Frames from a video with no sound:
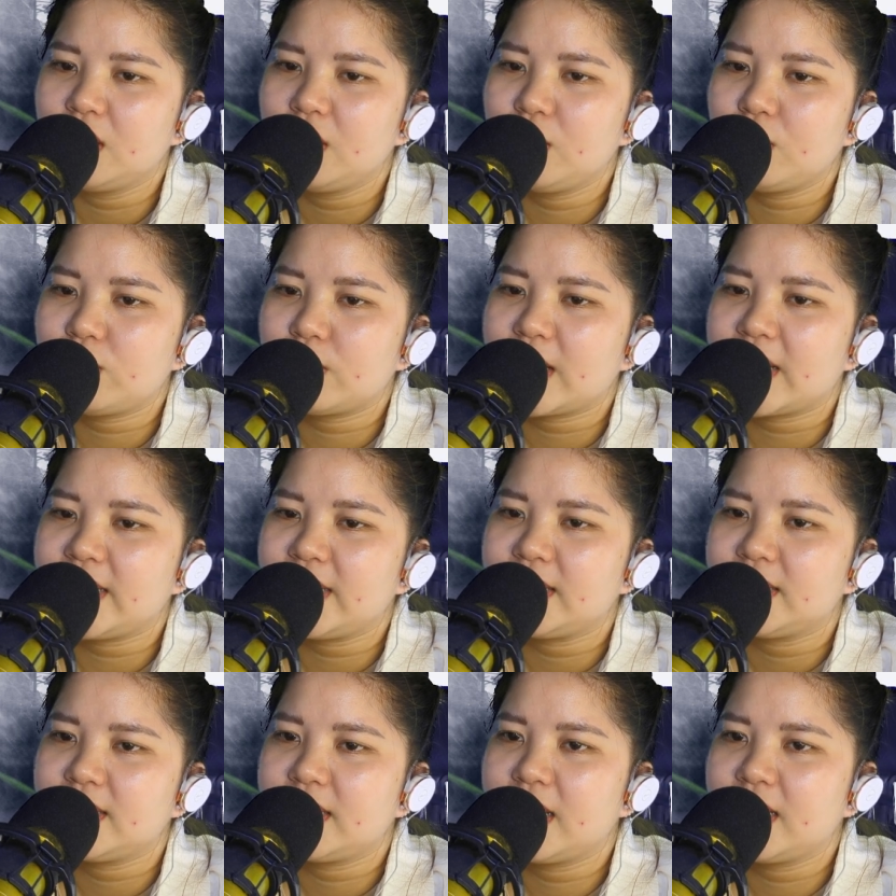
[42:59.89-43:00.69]
Lúc
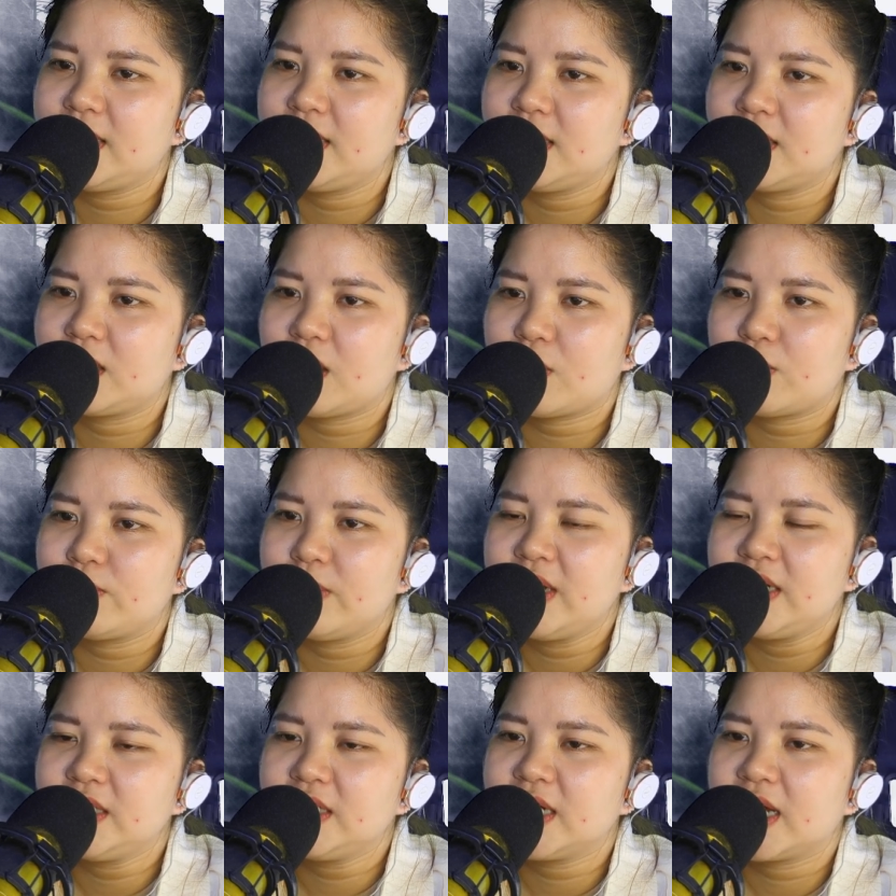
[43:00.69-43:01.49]
này, tên dị tộc
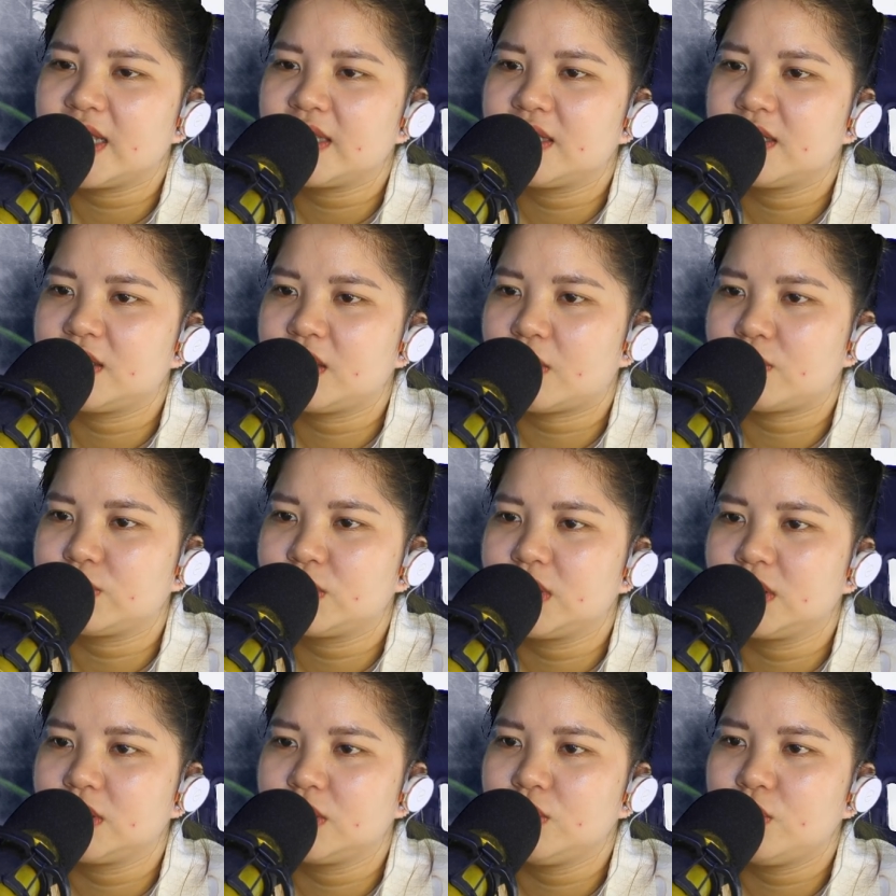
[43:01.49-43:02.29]
biến ra từ tộc
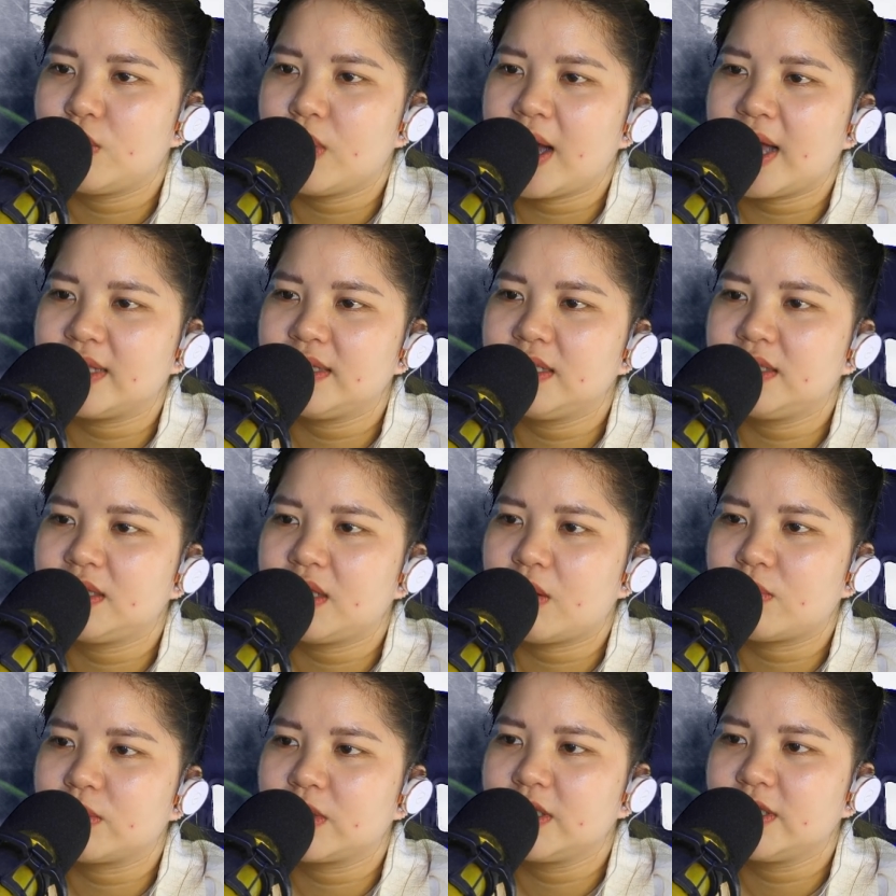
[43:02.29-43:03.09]
trưởng của Hải Tinh
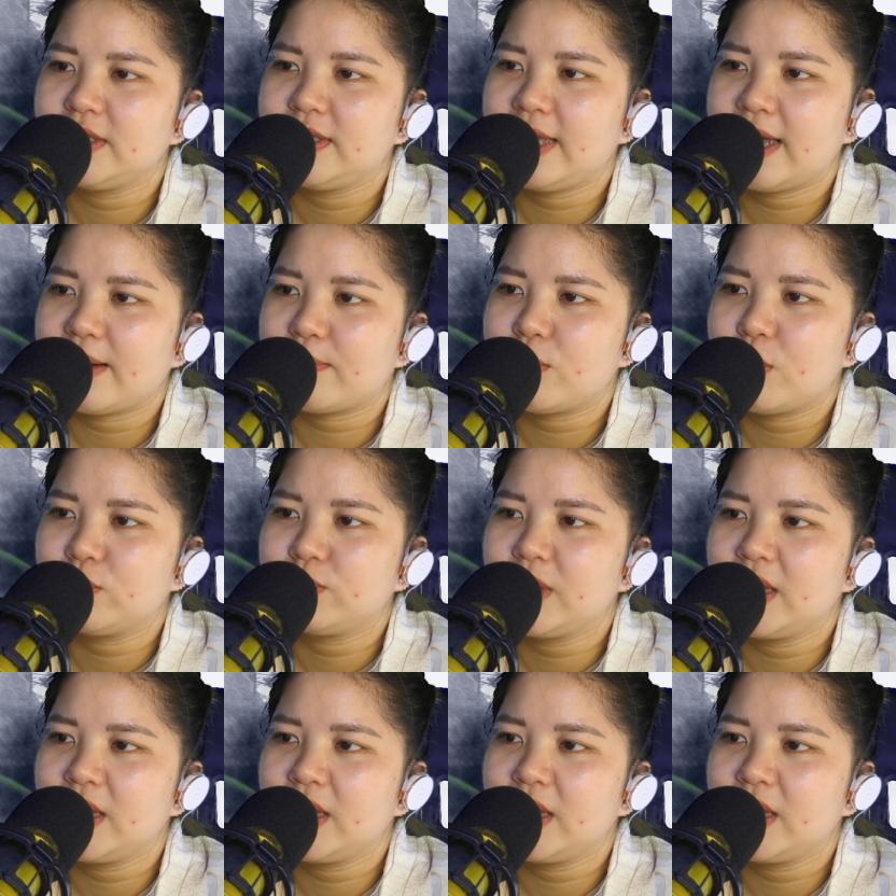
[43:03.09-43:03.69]
Tộc cười nhạt một